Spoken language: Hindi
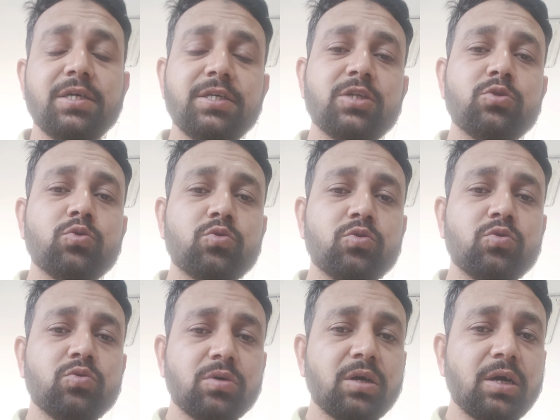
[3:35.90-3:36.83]
ये
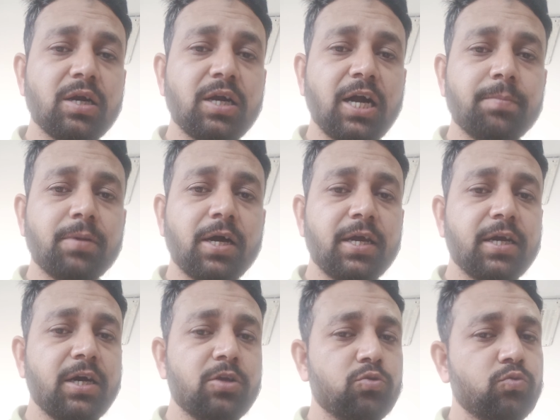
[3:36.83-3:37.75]
दोनों का काम
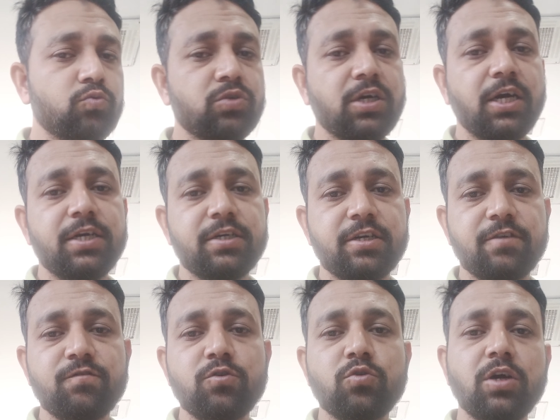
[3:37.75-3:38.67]
आएगा तो उनका
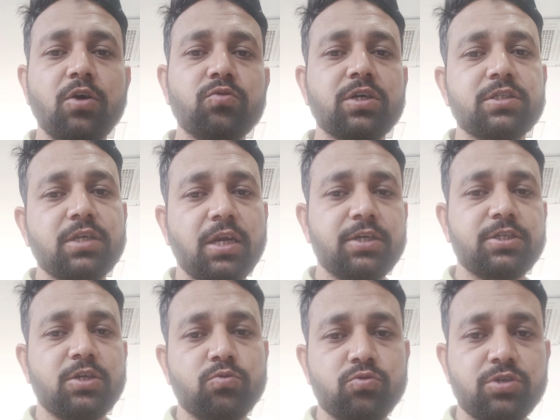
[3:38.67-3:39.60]
इंटरव्यू होगा उनका
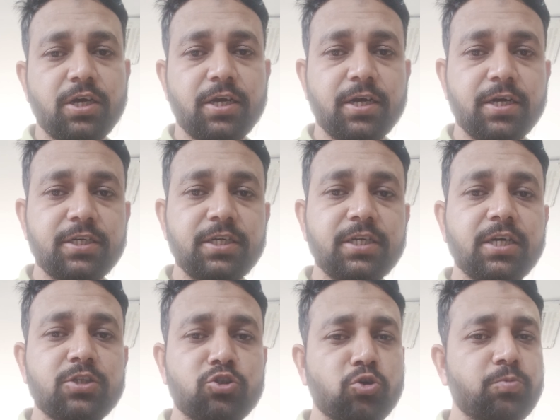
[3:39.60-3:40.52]
सिलेक्शन हो जाएगा ठीक
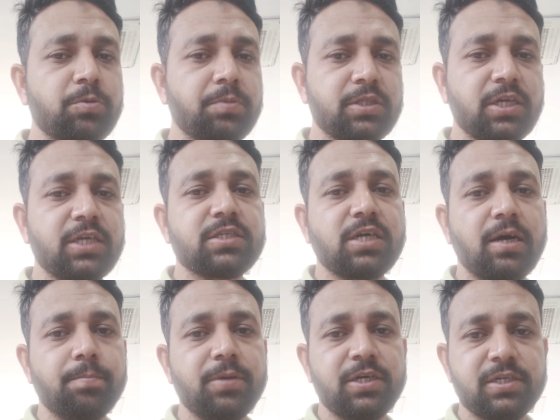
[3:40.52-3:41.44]
है जो भी बंदा इस
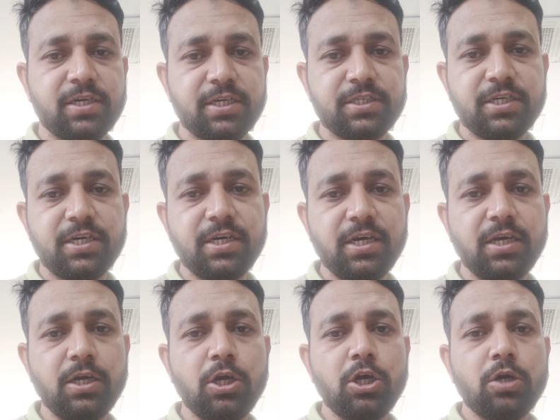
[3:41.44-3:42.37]
काम में इंटरेस्टेड है
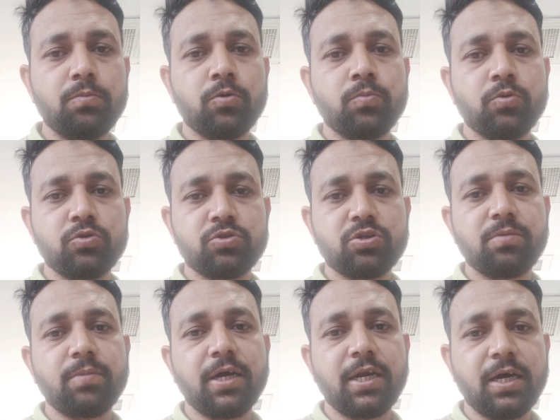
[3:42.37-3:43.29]
मोमोज़
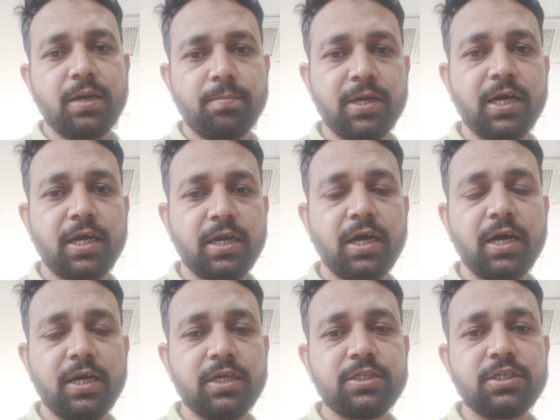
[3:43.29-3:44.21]
के बना बनाना
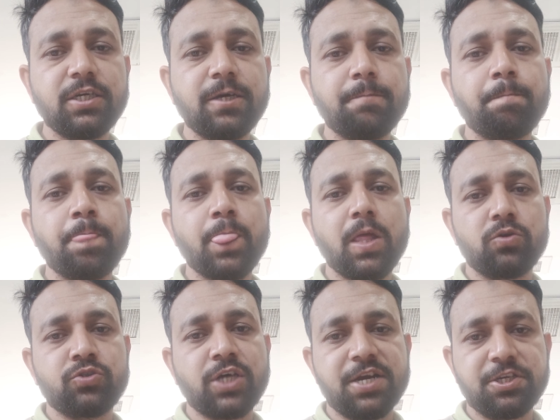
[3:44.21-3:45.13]
आना चाहिए
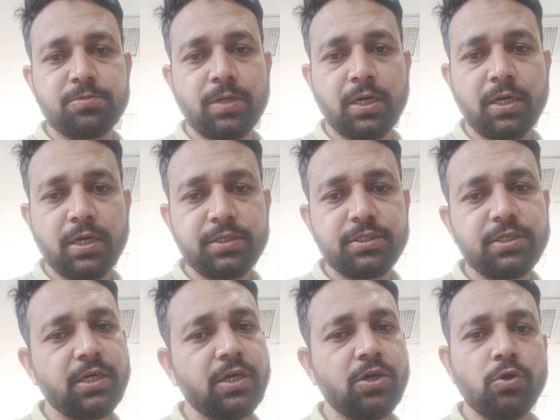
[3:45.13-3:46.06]
चाइनीज़ बनाना
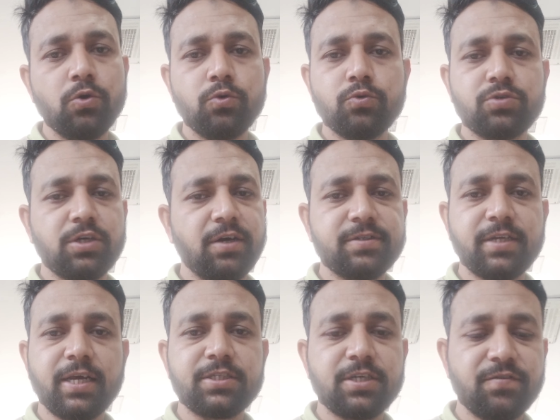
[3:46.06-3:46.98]
चाहिए उसका
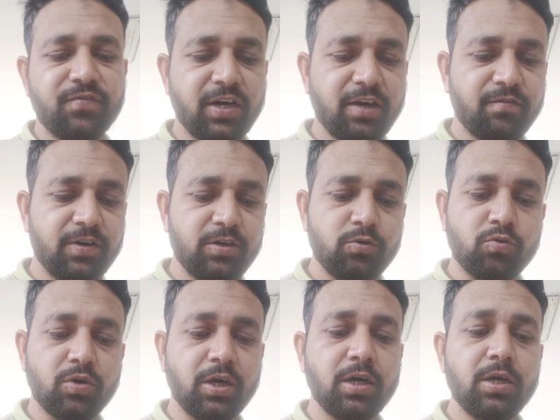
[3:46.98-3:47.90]
सिलेक्शन फटाफट
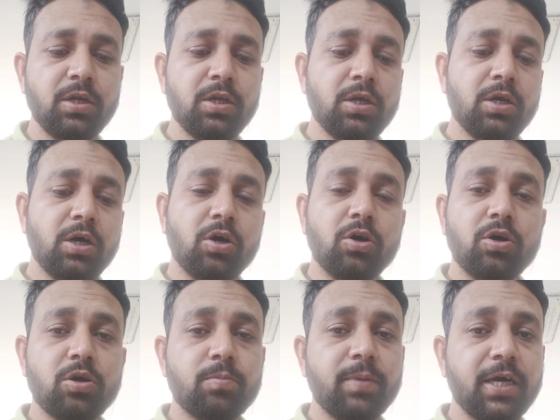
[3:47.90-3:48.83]
होगा
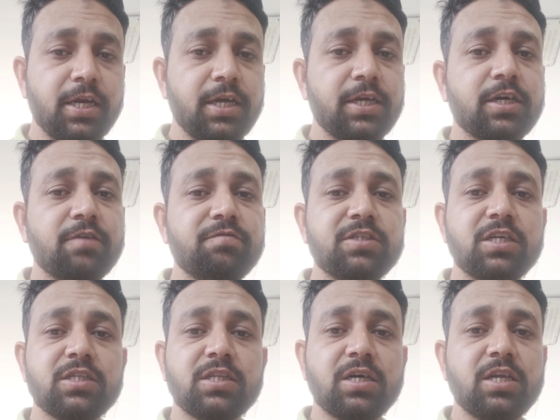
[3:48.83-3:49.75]
और बहरीन का
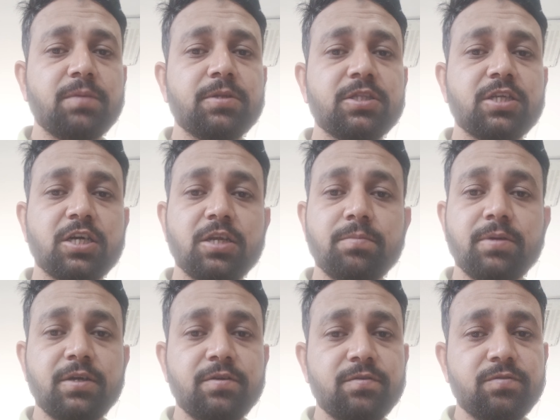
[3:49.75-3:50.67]
वीज़ा तकरीबन
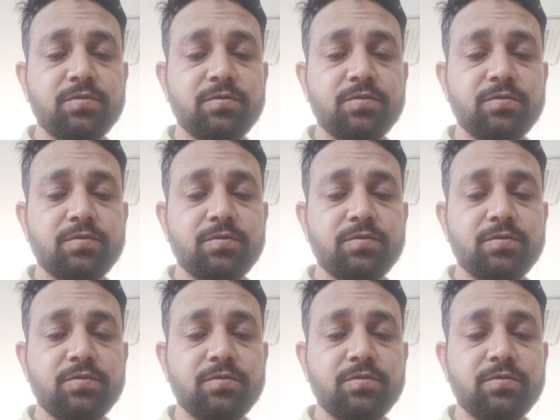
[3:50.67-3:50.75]
तकरीबन